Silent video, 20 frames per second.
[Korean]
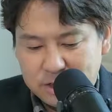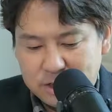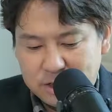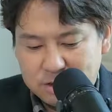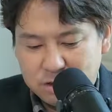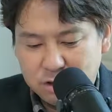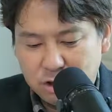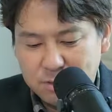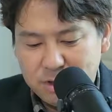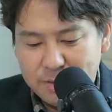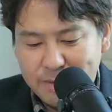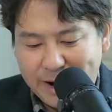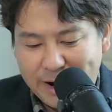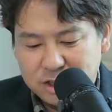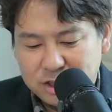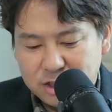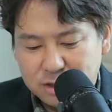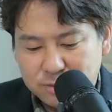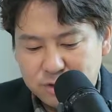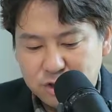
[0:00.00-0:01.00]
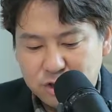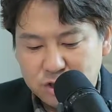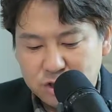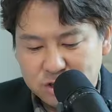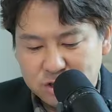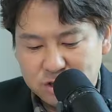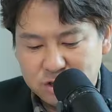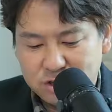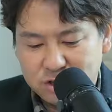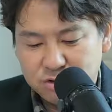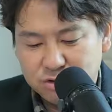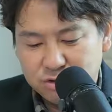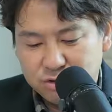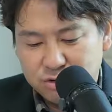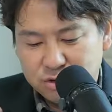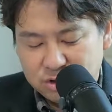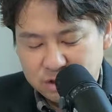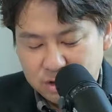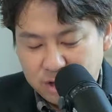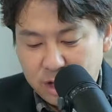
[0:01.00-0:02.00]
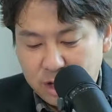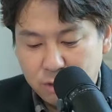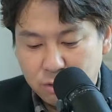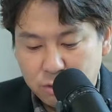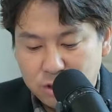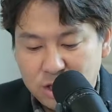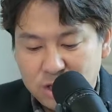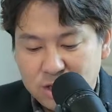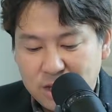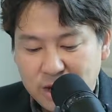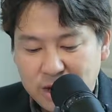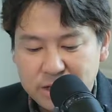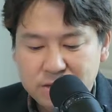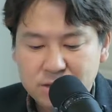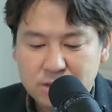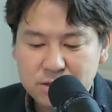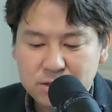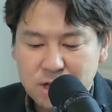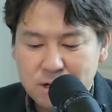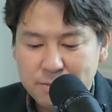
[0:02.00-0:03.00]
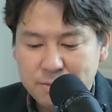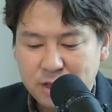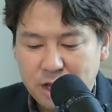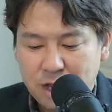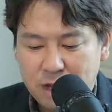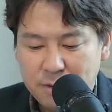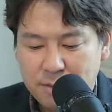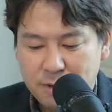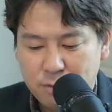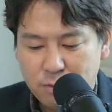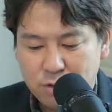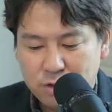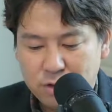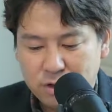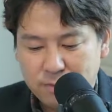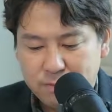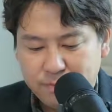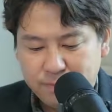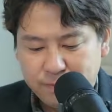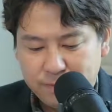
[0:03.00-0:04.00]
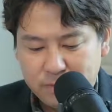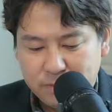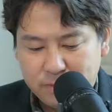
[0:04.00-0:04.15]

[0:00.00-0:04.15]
자, 그럼 이 말씀을 그대로 이 땅에서의 삶에 대입해 볼게요.